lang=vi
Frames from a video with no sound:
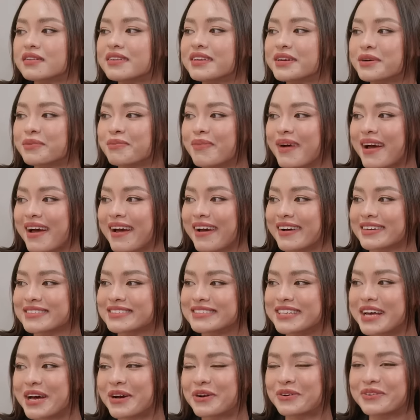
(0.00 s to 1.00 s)
Nhưng mà
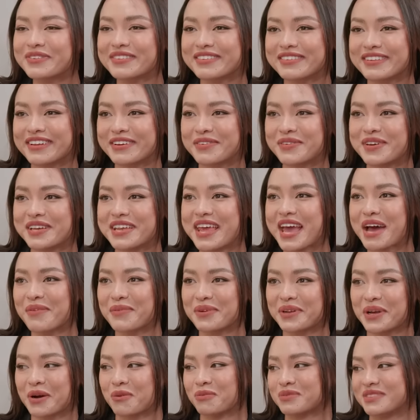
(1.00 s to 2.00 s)
sao? Tại vì da
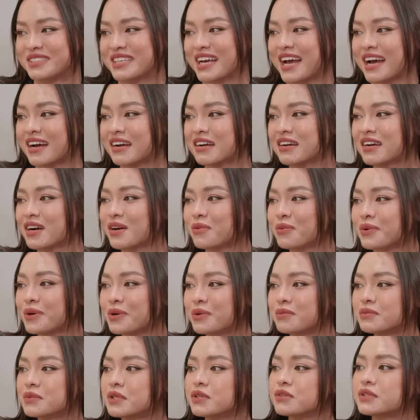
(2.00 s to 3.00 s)
mình không trắng, không
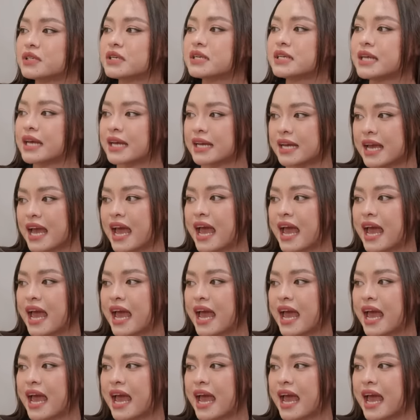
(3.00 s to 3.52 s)
có đúng tiêu chí nhãn